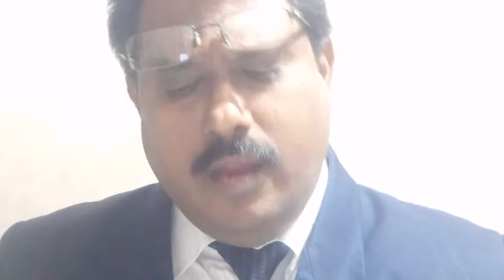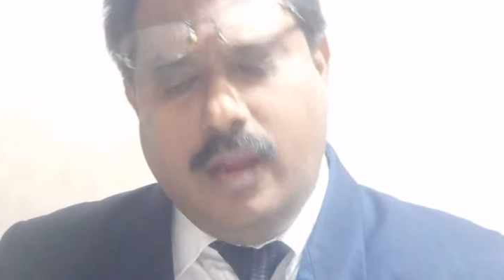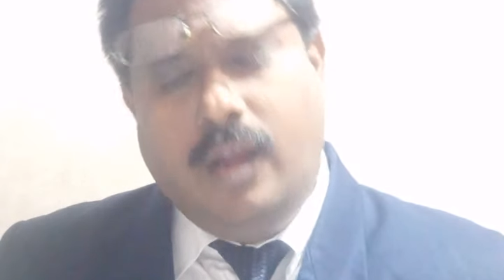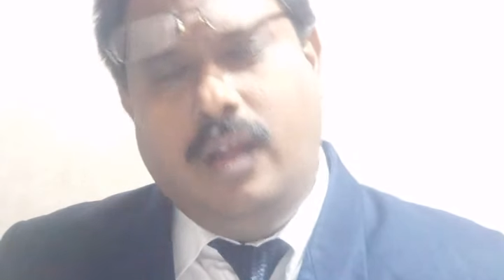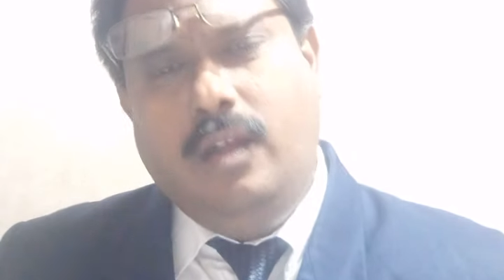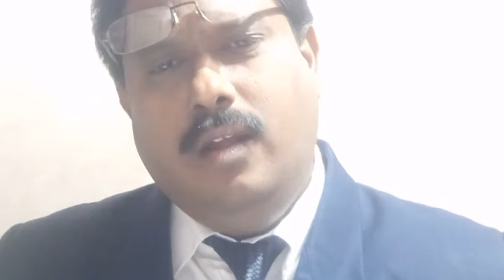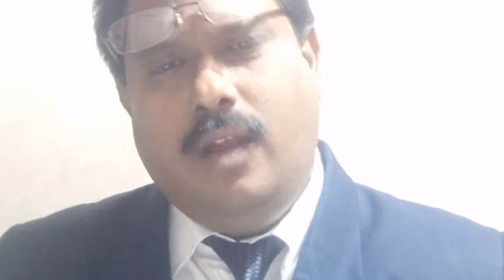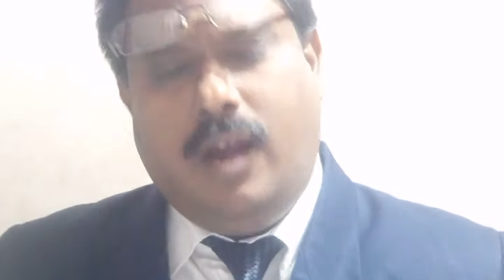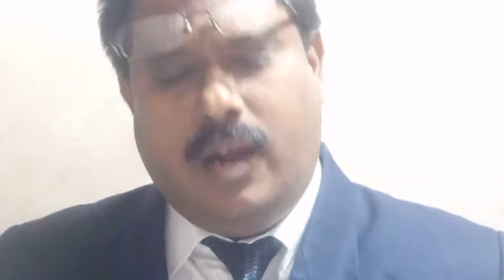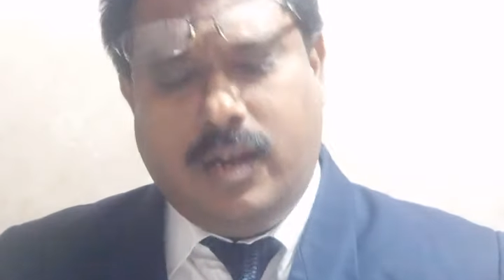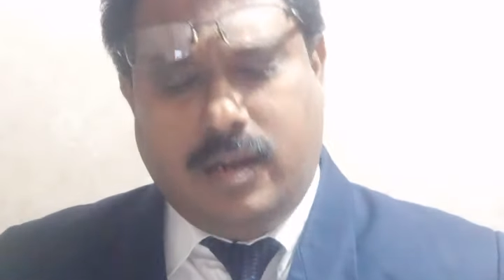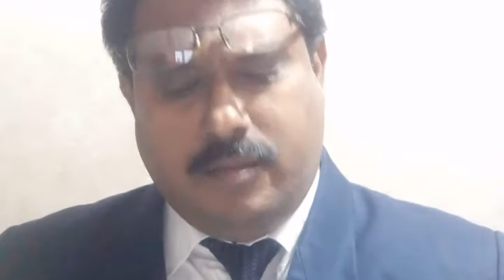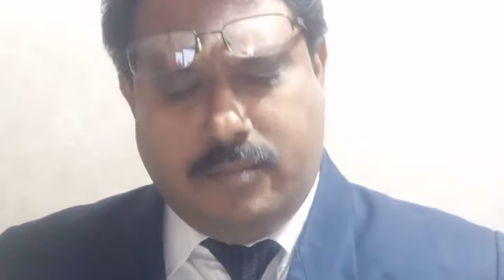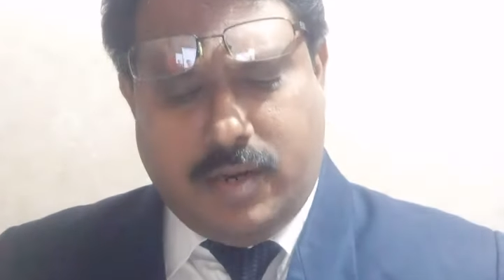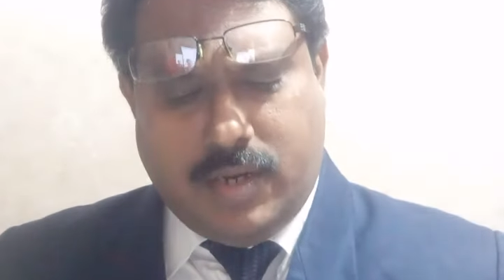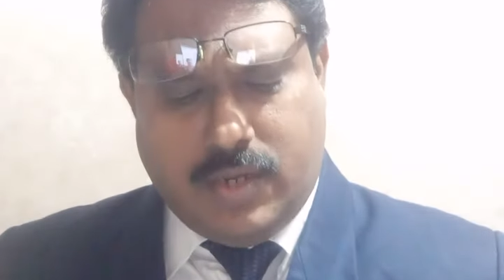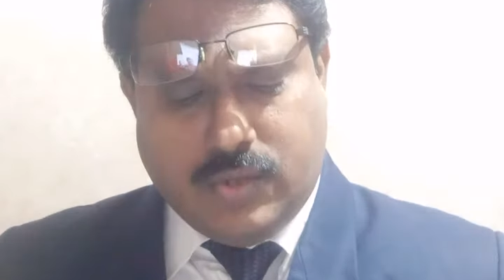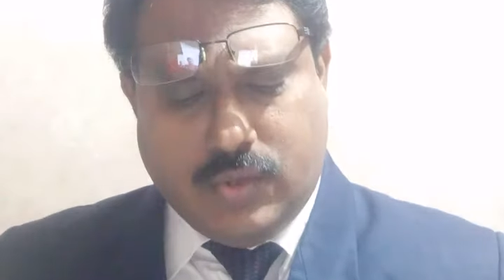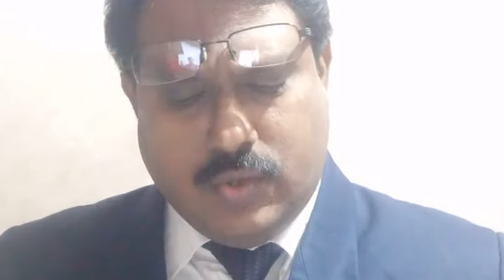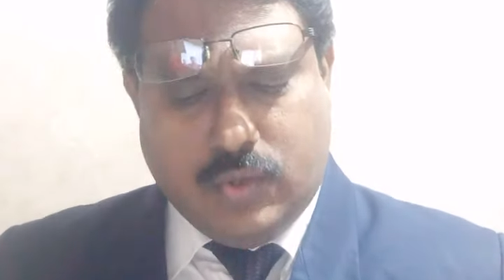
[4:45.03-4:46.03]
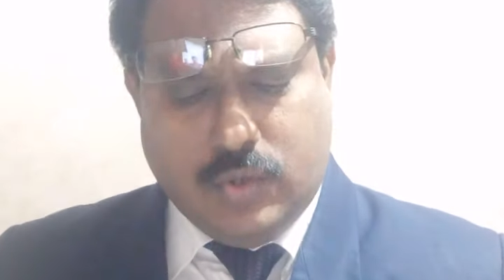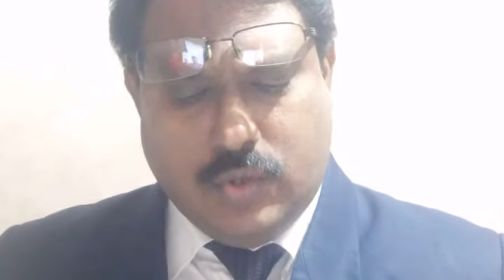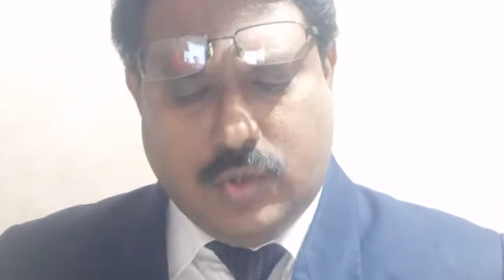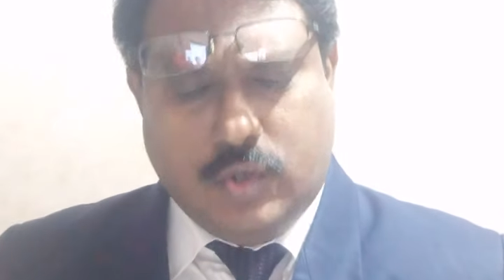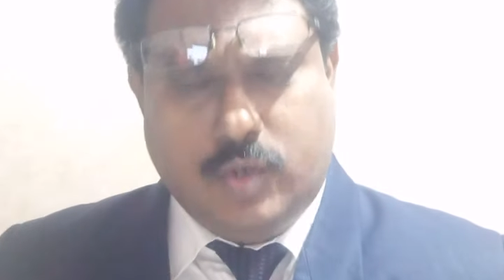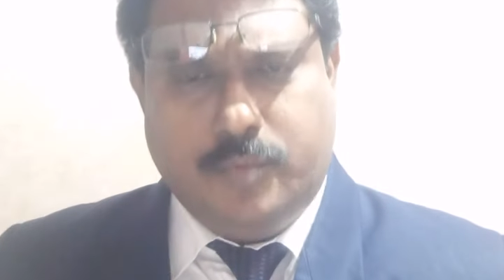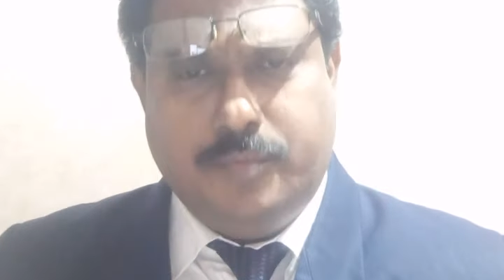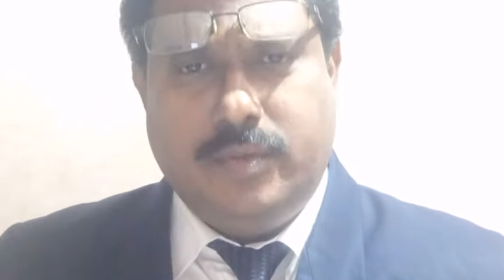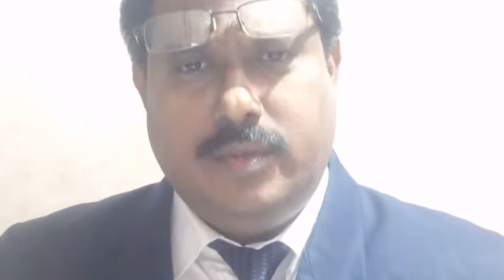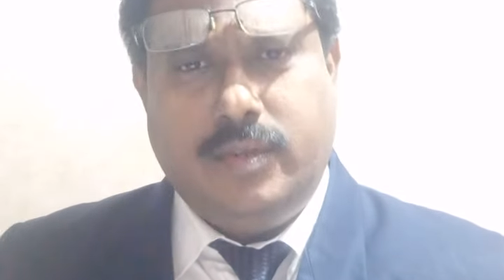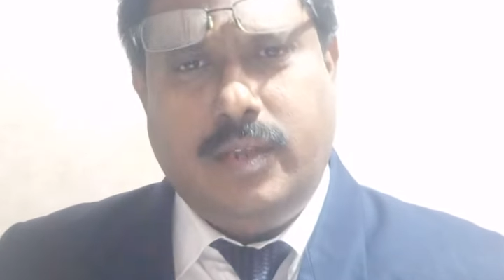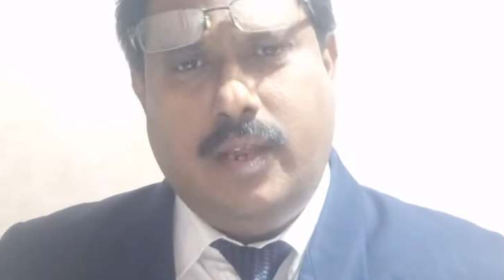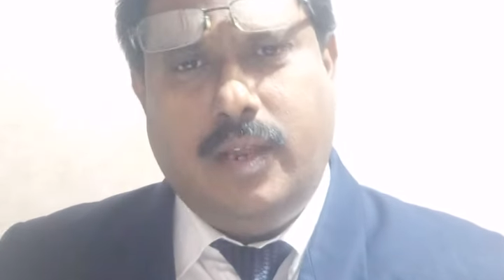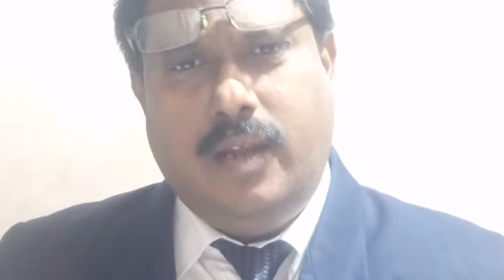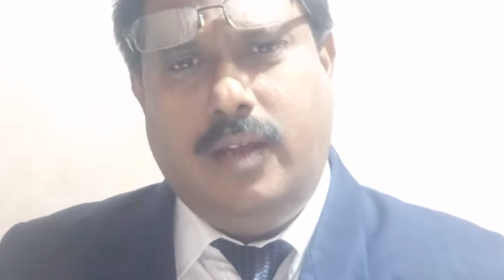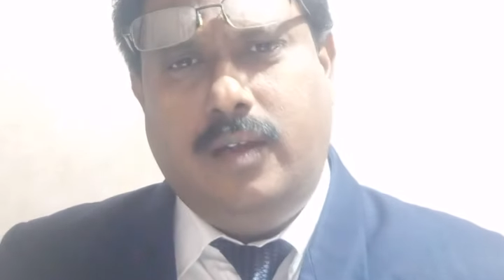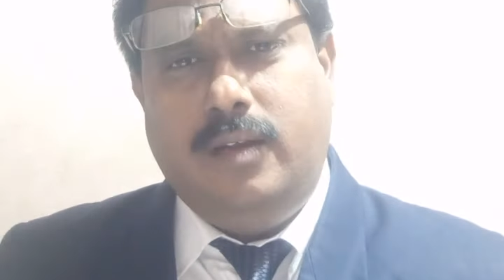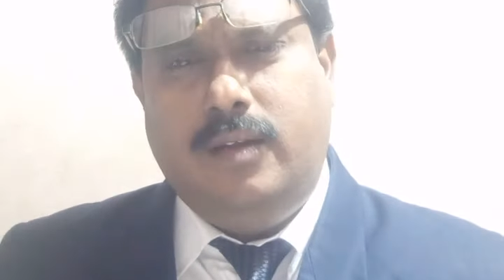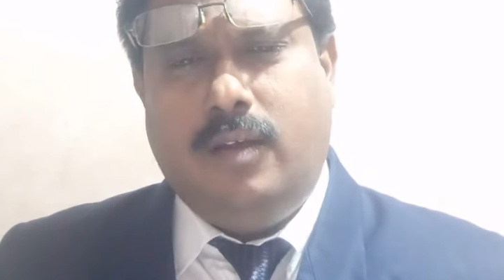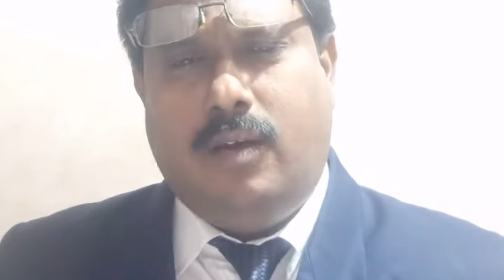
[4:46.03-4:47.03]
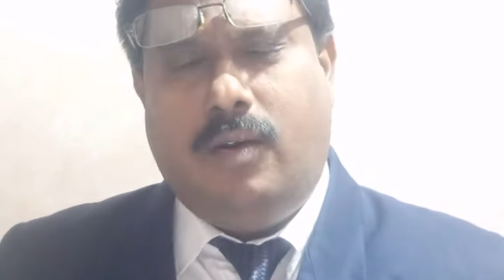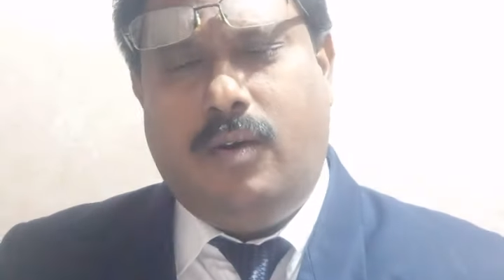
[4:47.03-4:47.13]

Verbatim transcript: எல்லா அடமான சொத்துக்களும் எல்